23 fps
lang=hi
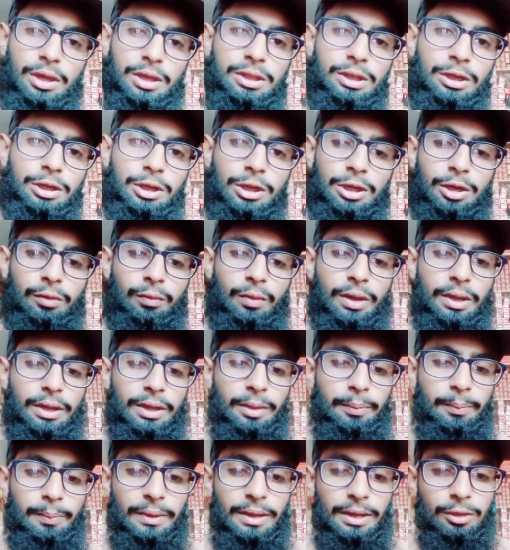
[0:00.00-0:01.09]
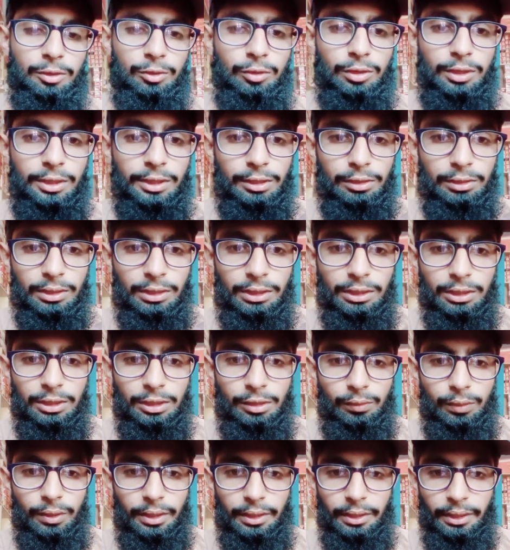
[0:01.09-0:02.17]
इधर लिखा हुआ आएगा प्लग खोलेंगे इधर
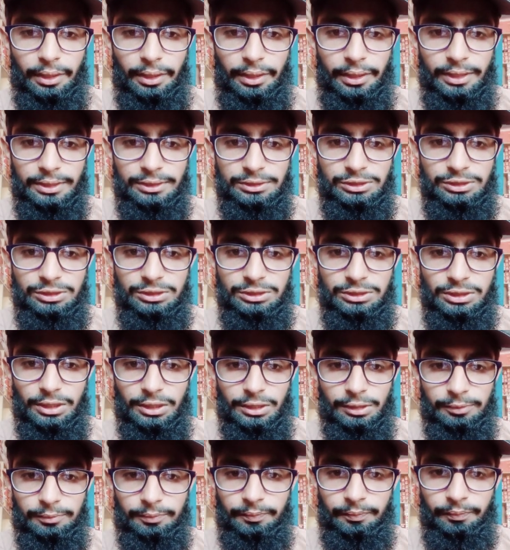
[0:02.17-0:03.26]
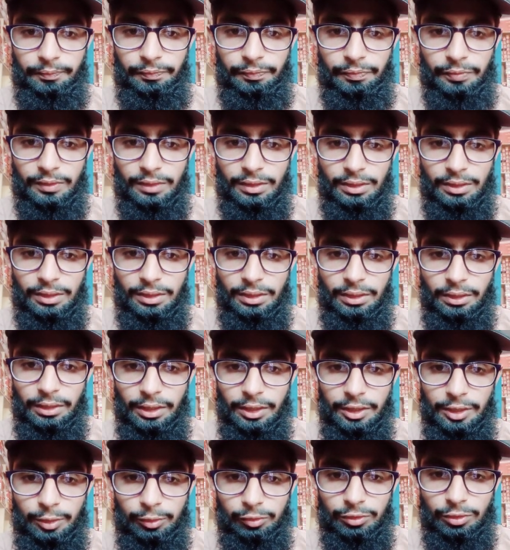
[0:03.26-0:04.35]
लिखा हुआ आएगा एन जी के
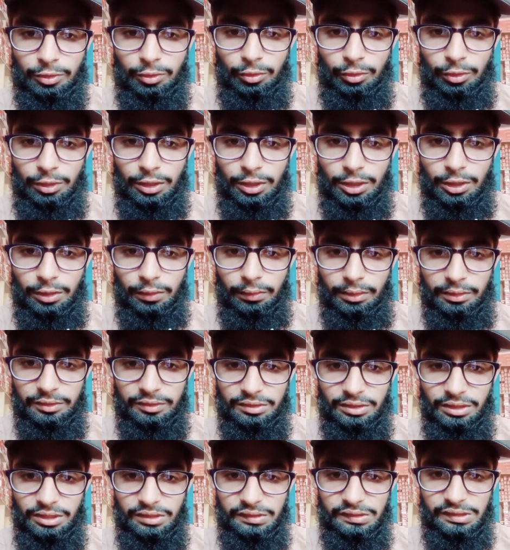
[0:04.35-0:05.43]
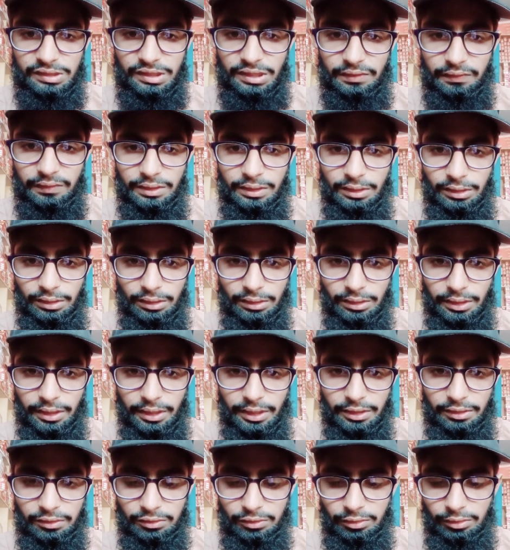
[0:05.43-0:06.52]
इधर स्कोर लिखा हुआ है सी सेवन
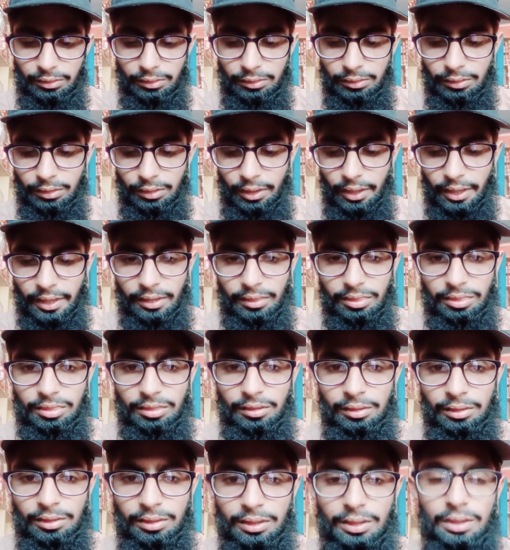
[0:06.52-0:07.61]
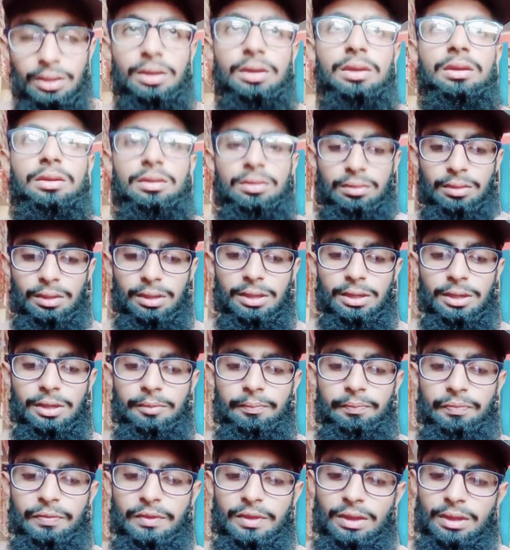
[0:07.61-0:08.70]
एच एस ए सही है
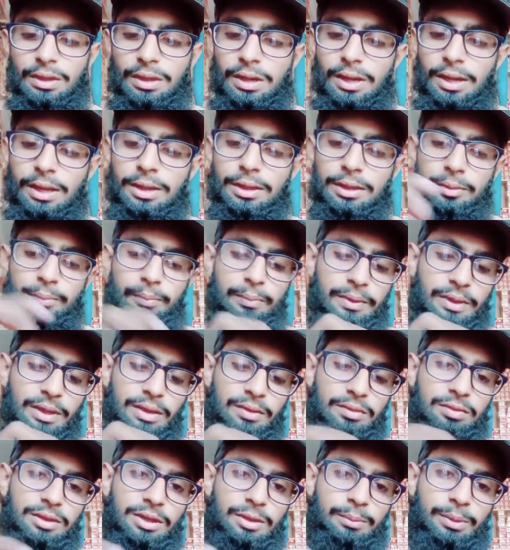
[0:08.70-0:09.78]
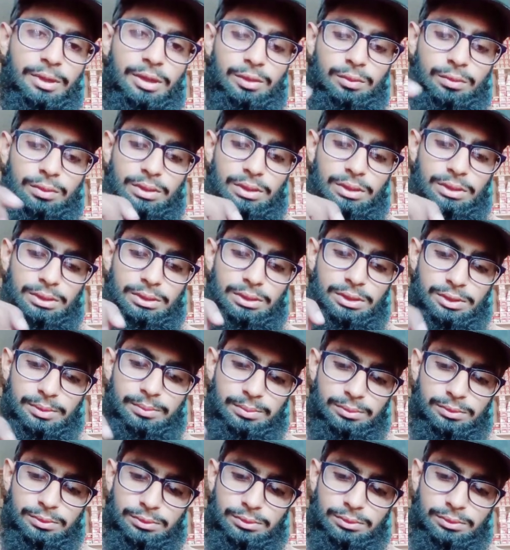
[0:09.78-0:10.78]
हर कंपनी का इस तरह बना हुआ आएगा